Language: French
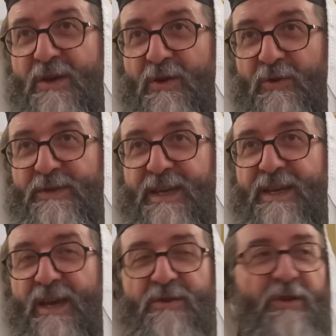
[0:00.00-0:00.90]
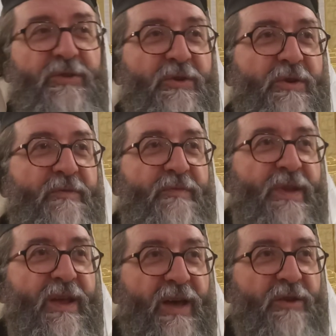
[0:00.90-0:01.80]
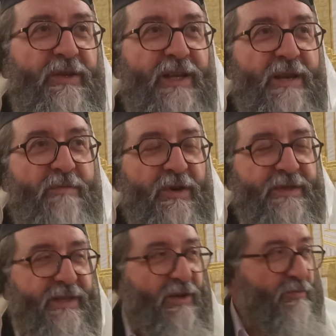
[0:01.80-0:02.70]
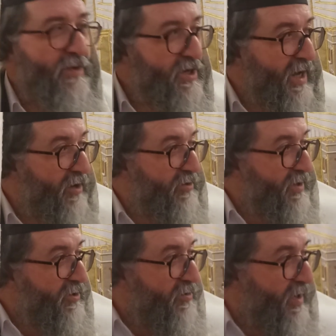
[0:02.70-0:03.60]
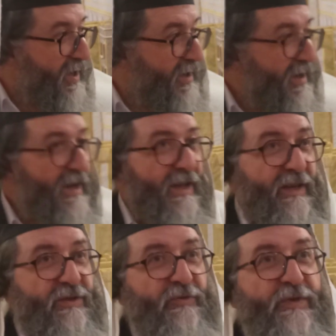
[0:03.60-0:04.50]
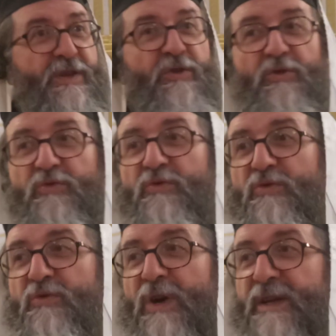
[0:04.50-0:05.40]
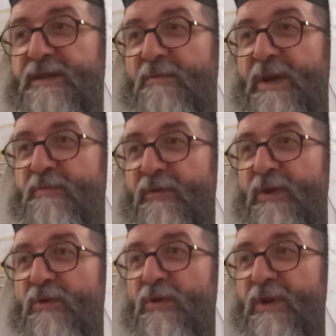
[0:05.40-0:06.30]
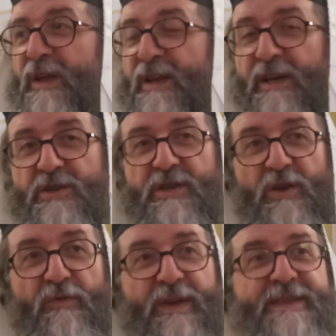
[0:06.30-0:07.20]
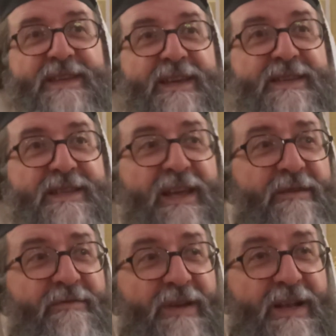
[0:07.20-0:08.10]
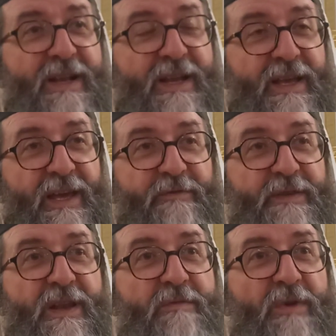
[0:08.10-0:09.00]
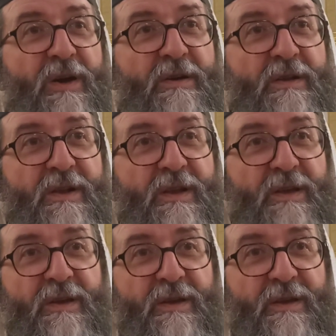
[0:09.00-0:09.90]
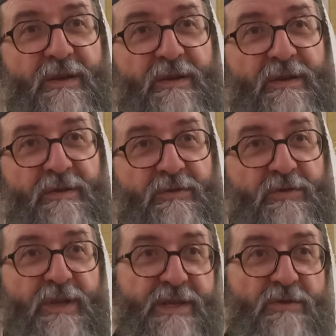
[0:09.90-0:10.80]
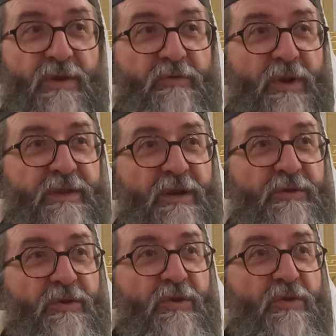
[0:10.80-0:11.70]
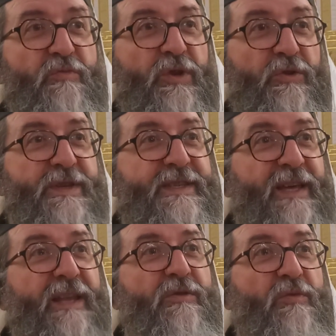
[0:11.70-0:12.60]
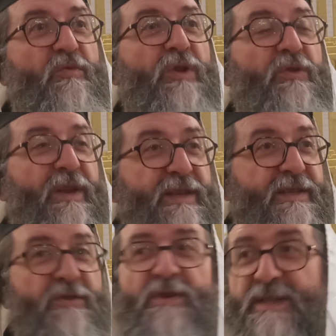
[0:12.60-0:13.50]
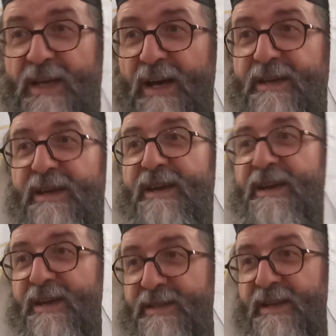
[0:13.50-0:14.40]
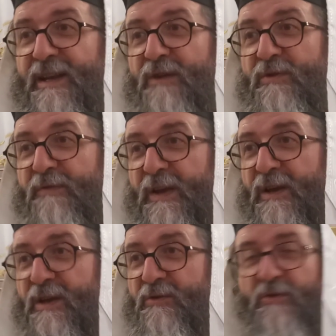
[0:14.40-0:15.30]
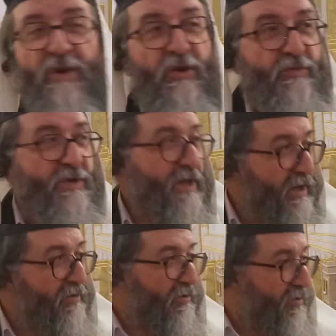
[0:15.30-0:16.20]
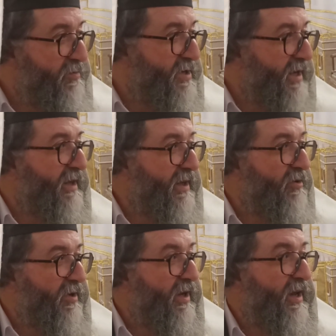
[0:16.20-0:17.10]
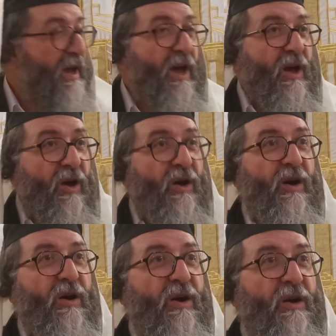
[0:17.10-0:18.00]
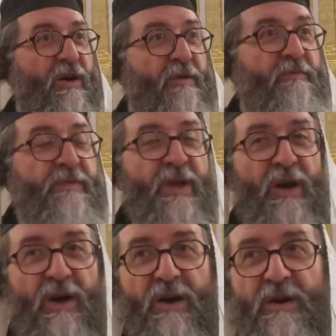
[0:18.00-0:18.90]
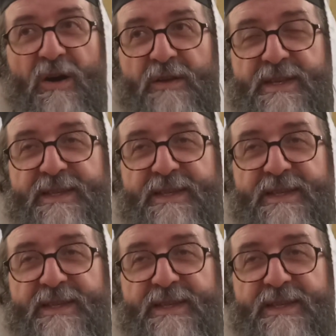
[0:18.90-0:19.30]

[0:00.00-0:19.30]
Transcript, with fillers: On sait qu'il y a un autre, élément, c'est le Mishkan, le sanctuaire. Ils ont fini de tout rassembler, ils pouvaient l'ériger le, 25 qui se lève. Et finalement, Dieu a dit non, il faut attendre le mois de Nissan, le mois de la naissance de Yitzhak, c'est là où il fallait inaugurer le Mishkan, donc le Mishkan a été inauguré en, en,